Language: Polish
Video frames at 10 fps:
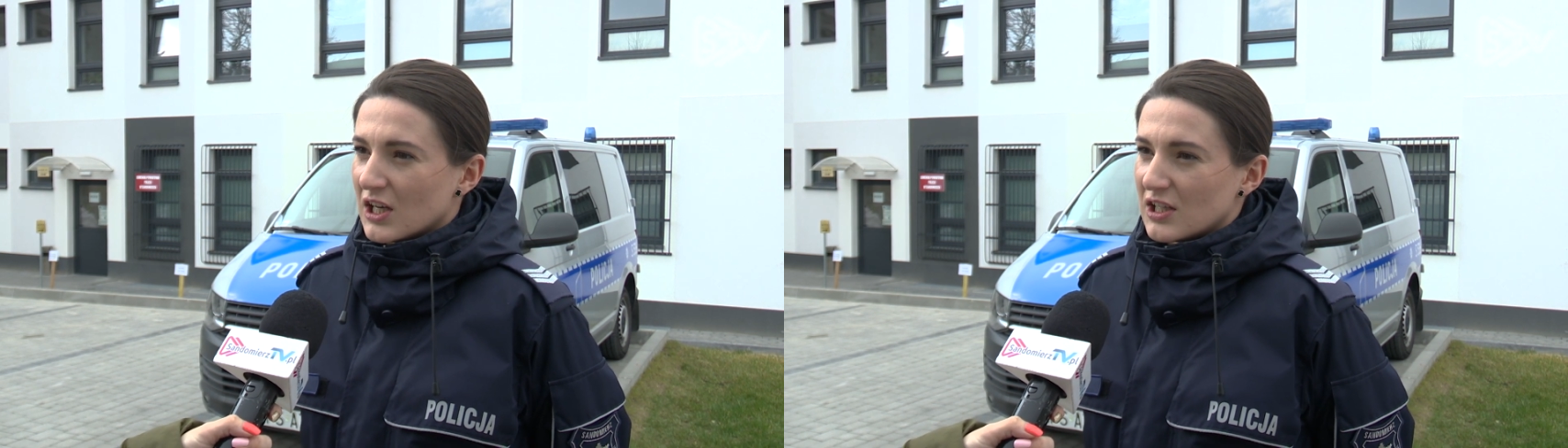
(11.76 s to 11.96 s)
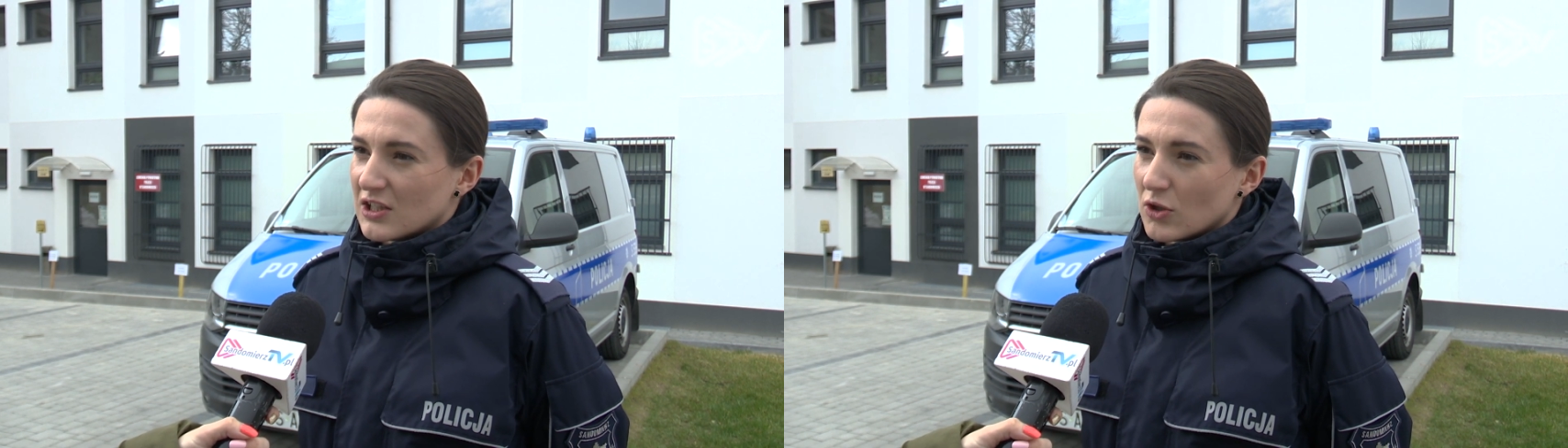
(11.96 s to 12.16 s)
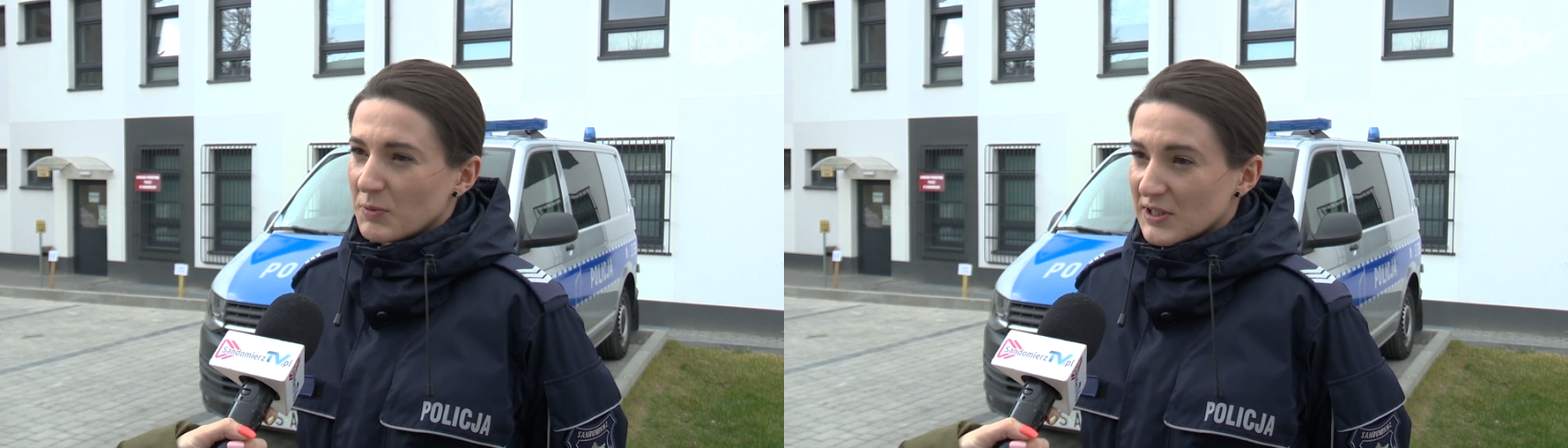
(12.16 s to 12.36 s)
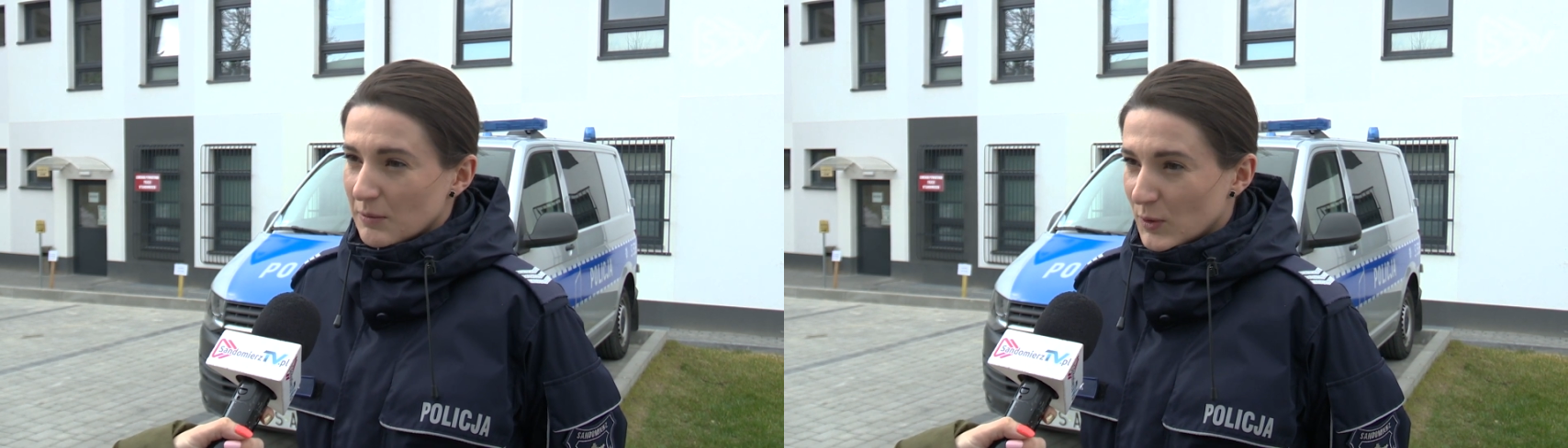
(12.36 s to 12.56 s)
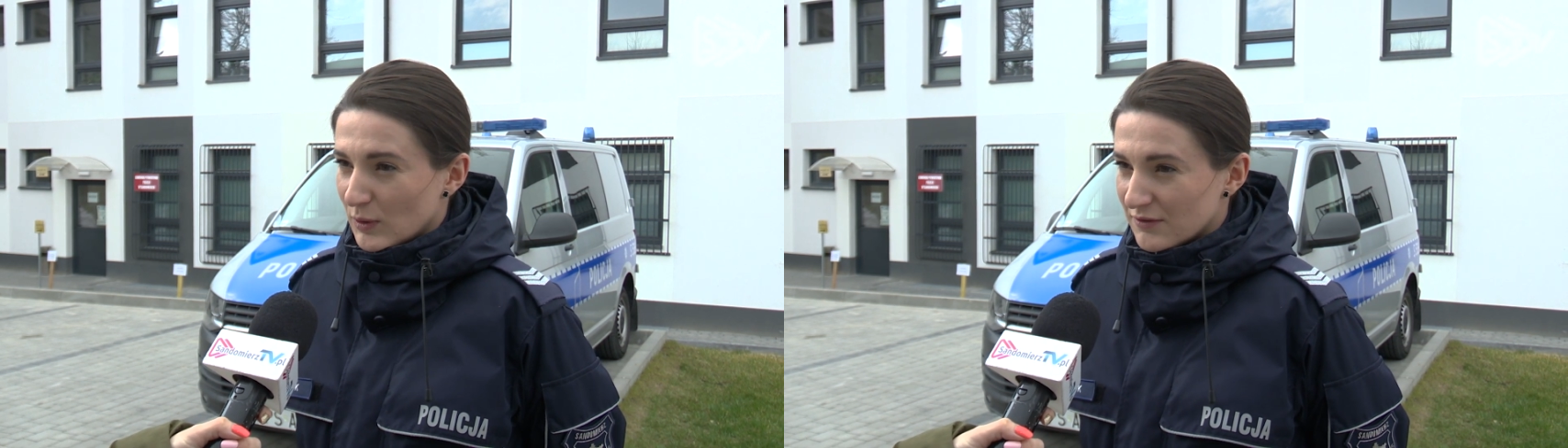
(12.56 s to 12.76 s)
E,
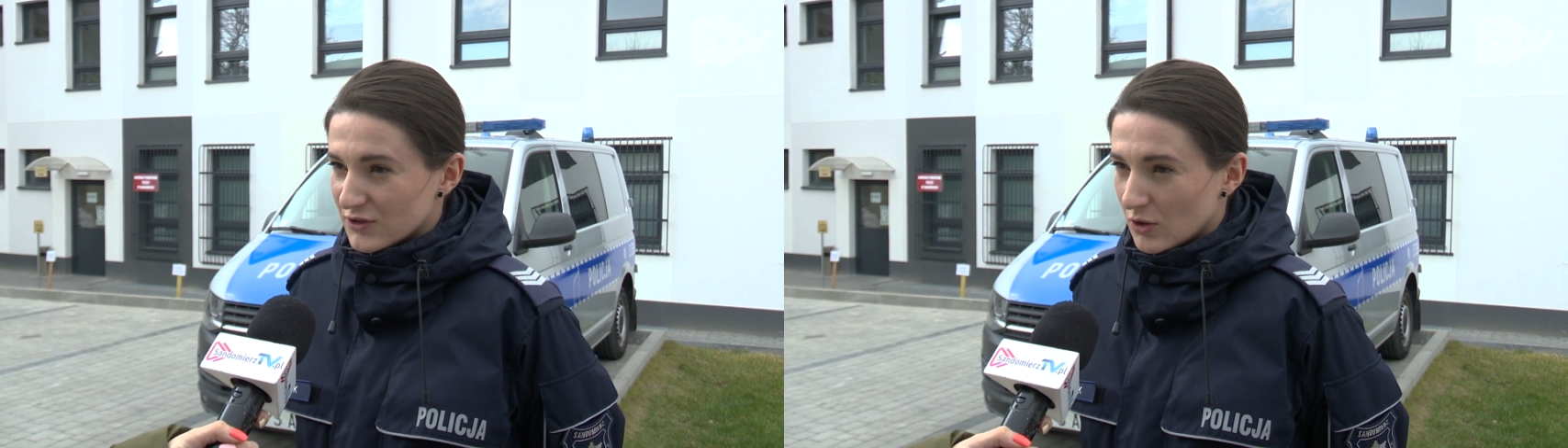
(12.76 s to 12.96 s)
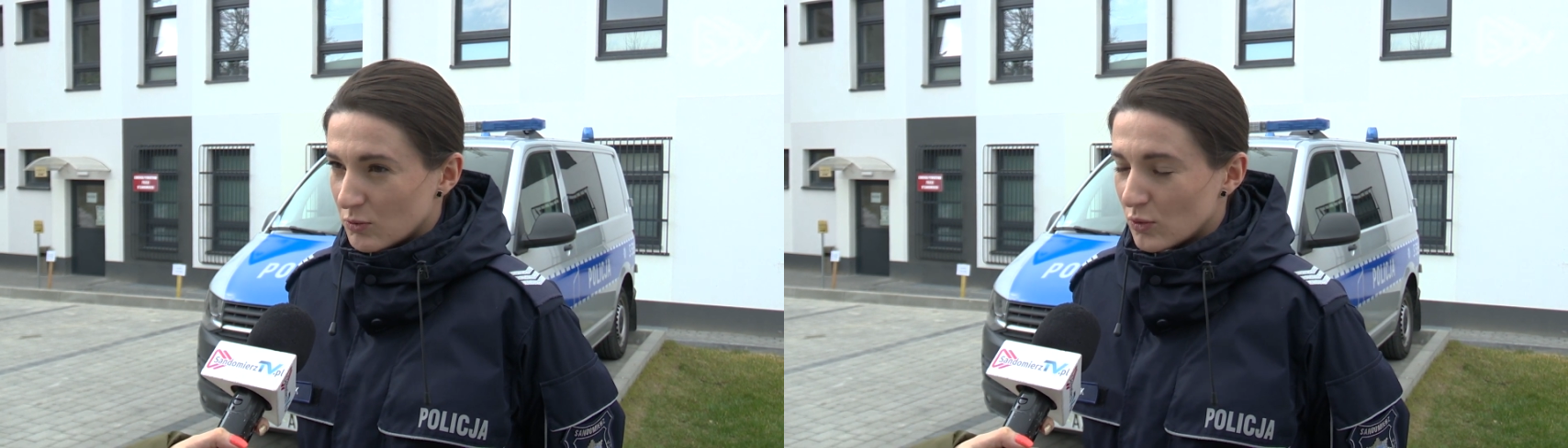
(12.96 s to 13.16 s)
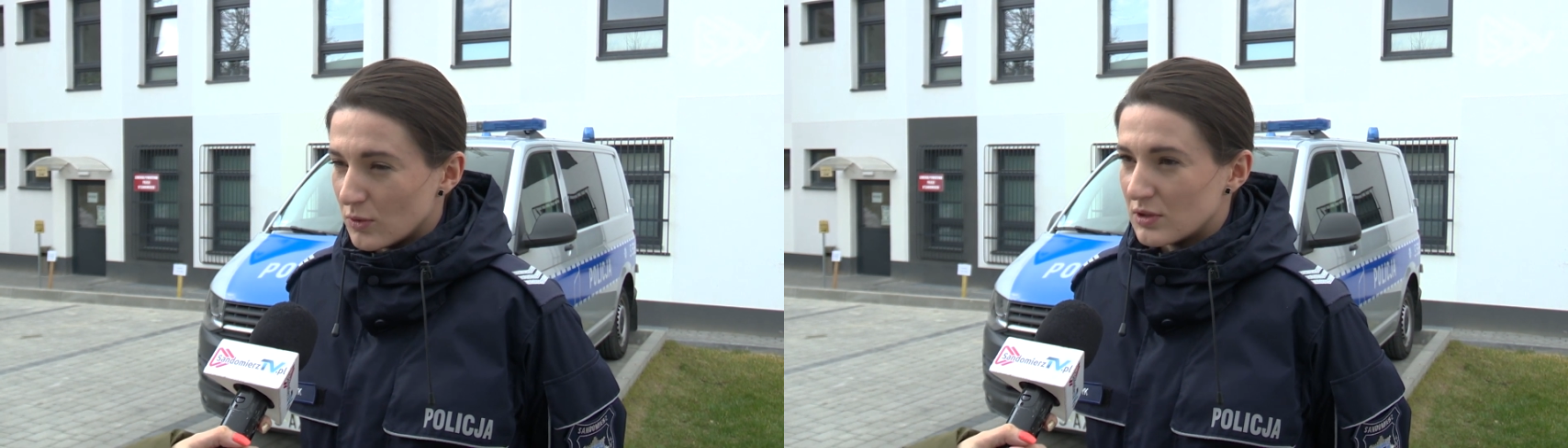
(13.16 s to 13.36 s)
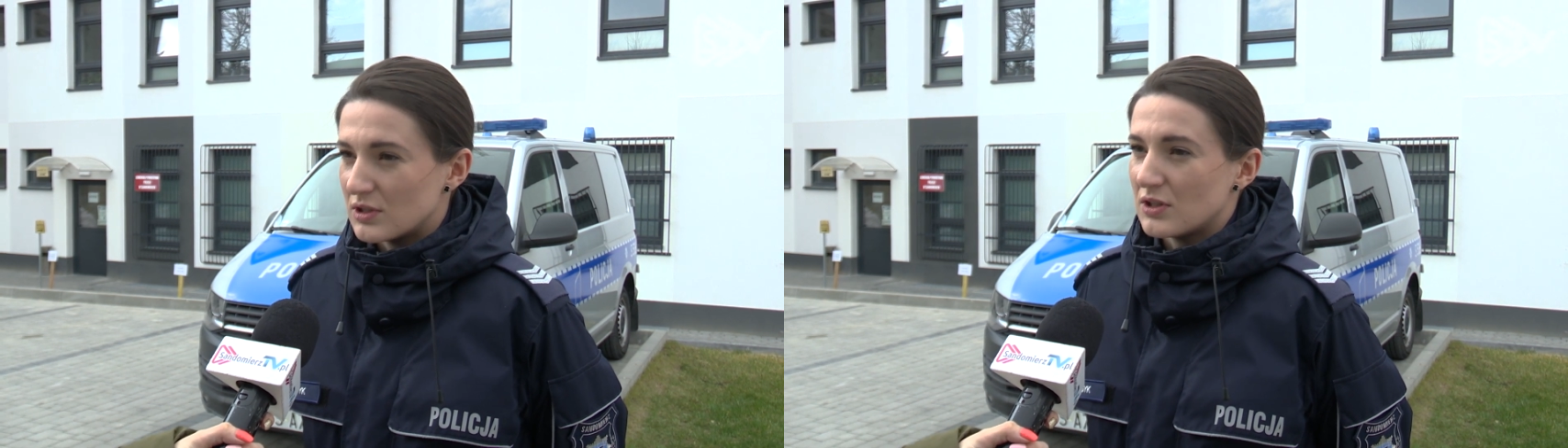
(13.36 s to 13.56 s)
kobieta była w domu,